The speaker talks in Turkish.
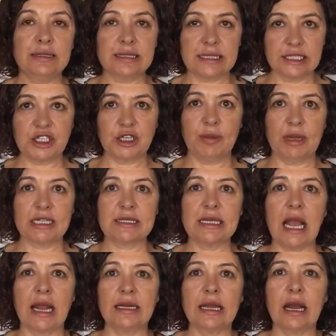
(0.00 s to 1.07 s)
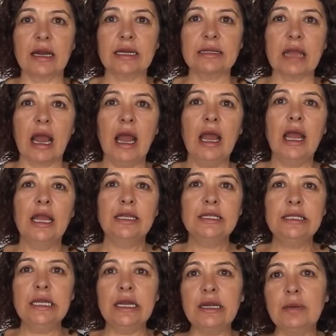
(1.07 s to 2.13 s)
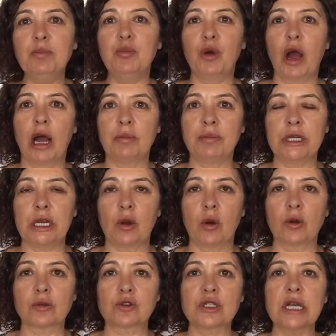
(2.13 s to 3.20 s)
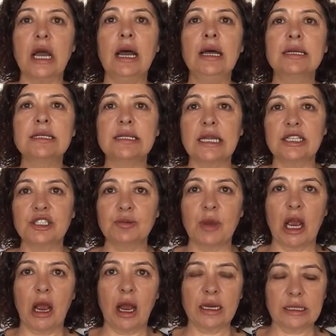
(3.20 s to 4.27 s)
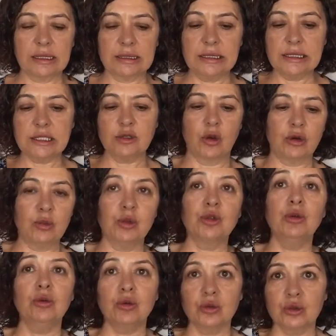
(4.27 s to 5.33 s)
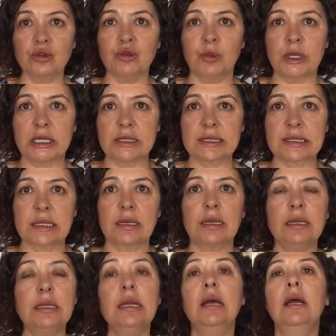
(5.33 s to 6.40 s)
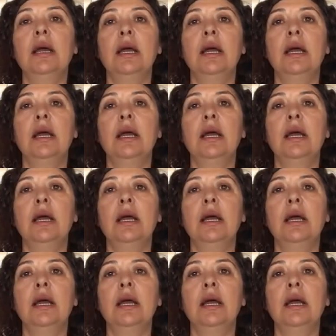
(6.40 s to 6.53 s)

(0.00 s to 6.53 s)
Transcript: seçemez. Yani arada yarım puan bile olsa seçme hakkınız yok. Bunu unutmayın sakın.